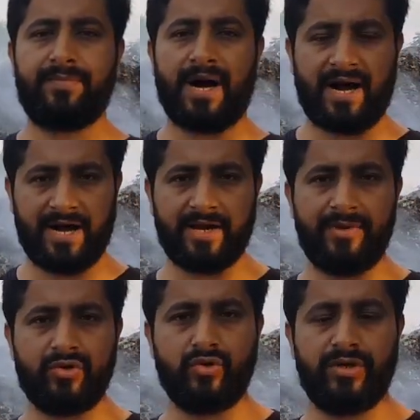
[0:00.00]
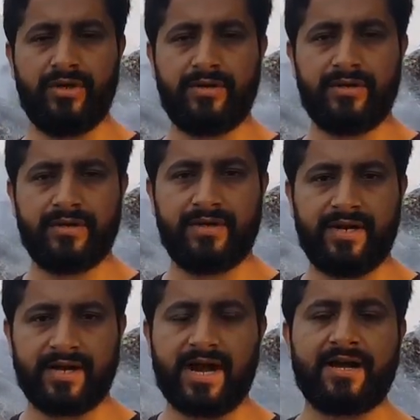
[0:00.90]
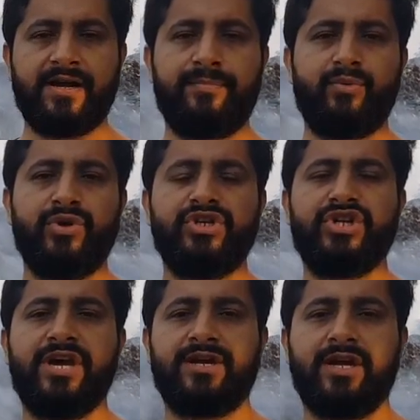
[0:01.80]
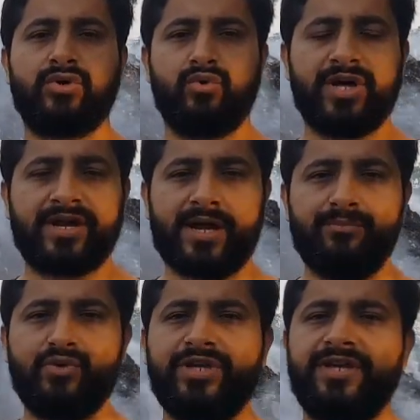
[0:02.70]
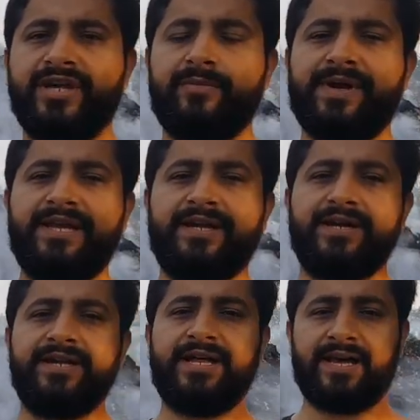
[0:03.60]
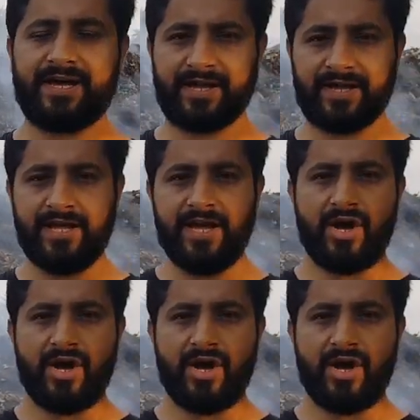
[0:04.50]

बाहर बिल्कुल लगाकर पूरे शहर का कूड़ा रामपुर की नगर पालिका ने डाला है